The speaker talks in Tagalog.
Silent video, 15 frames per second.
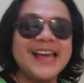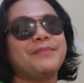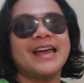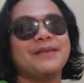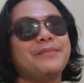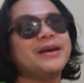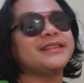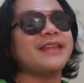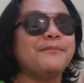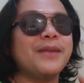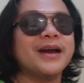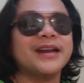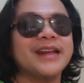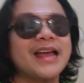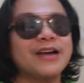Kaya eh, ba,
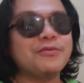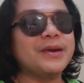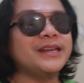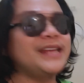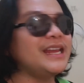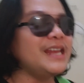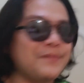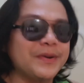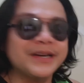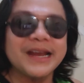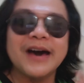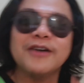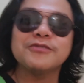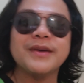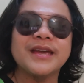tambal rin ako ba, di na pang
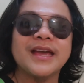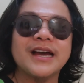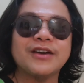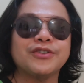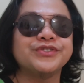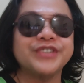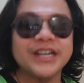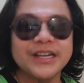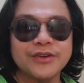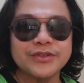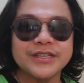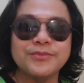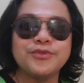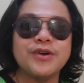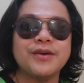doubt ba, ha? concern ko
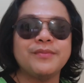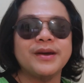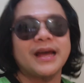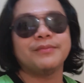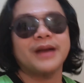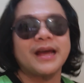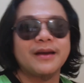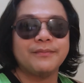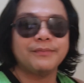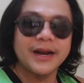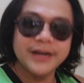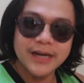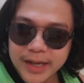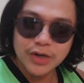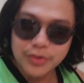si Muha ba, bra-
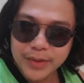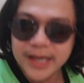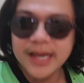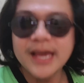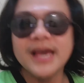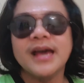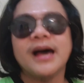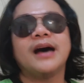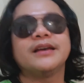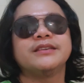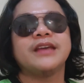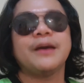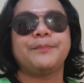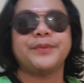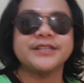brother Louie, uh, ah,
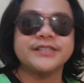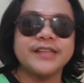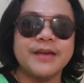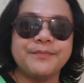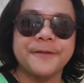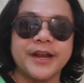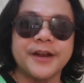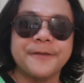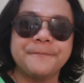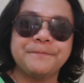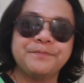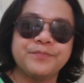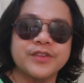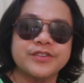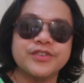Jeffrey Snapper.
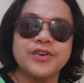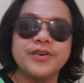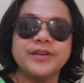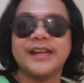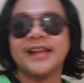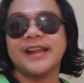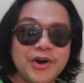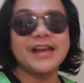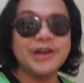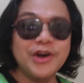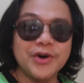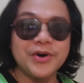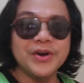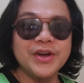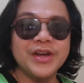So, dirira
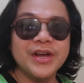ko.